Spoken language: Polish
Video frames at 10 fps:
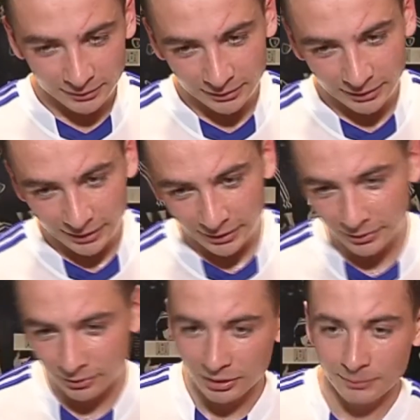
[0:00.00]
Nie,
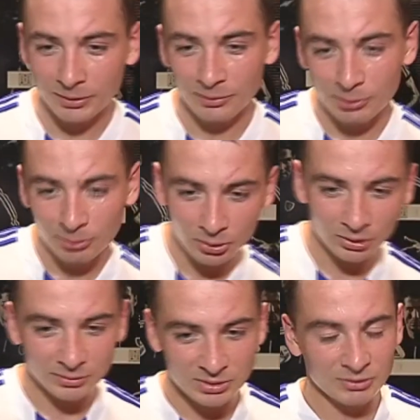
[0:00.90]
no lepiej by było,
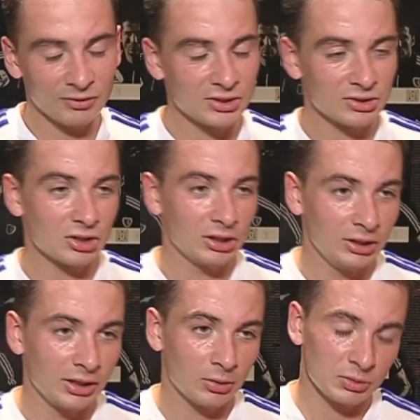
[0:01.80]
gdybyśmy właśnie
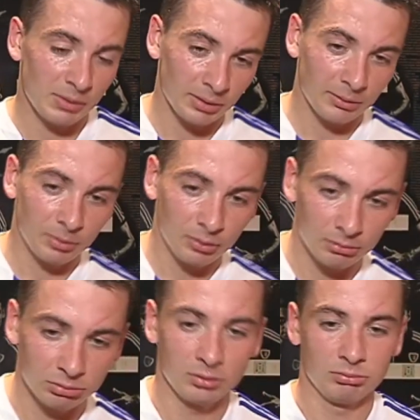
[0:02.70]
strzelili jakąś bramkę,
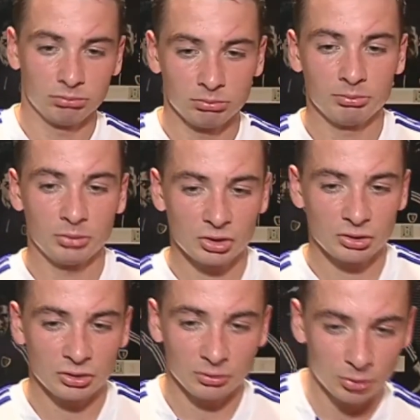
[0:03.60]
byłoby może,
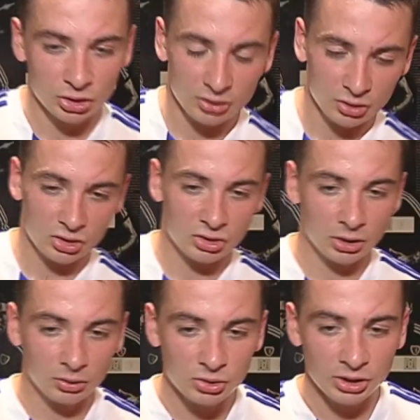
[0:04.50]
może
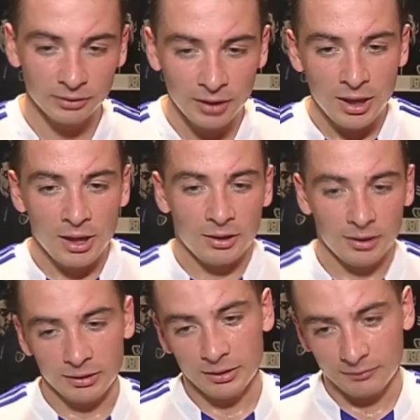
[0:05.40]
troszeczkę luźniej
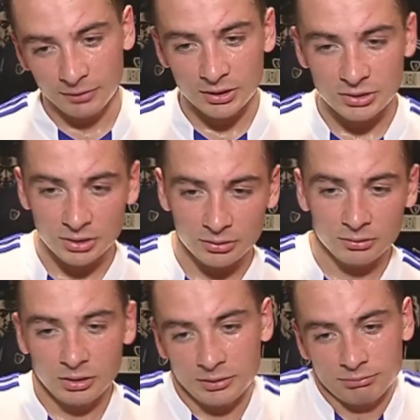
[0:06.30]
e, na wyjeździe,
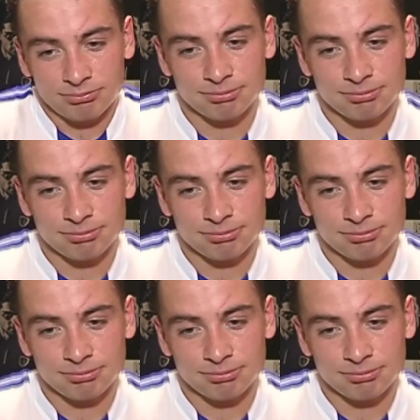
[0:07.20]
no ale